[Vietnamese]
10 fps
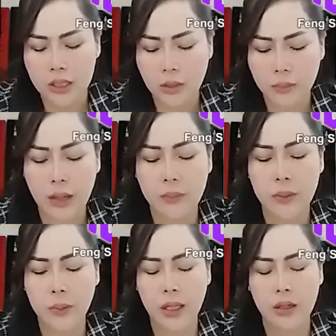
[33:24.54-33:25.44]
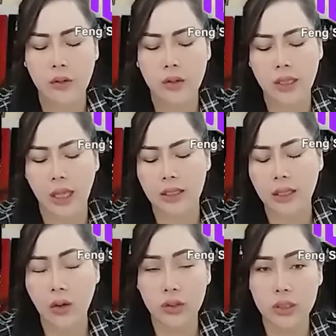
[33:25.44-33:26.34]
chập đào miền đây đâu nơi tại
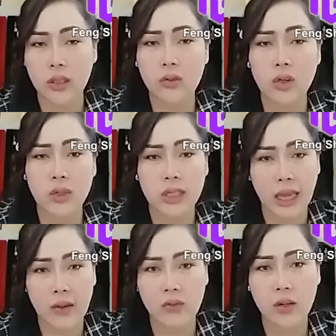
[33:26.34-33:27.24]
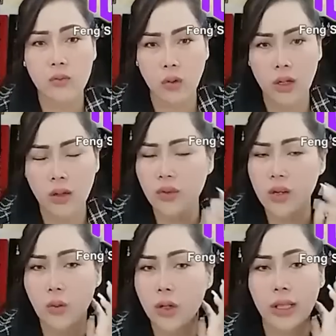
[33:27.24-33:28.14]
cao như tức cứ vì cà vờ vờ lá
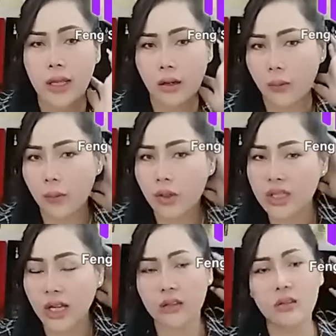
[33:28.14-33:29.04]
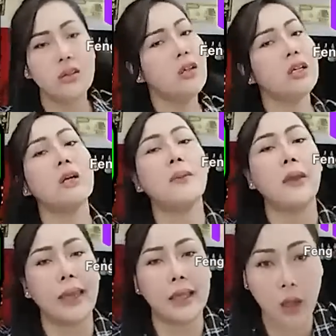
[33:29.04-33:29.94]
vờ vờ này à rắm bỏ trai nó cứ
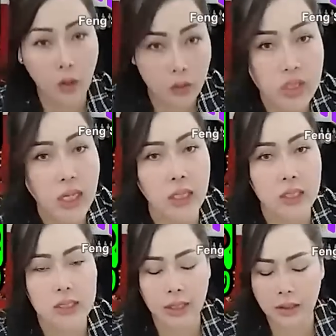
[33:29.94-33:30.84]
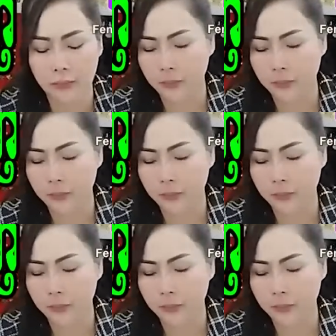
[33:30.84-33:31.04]
phép ai cao vì chả hàn trắng á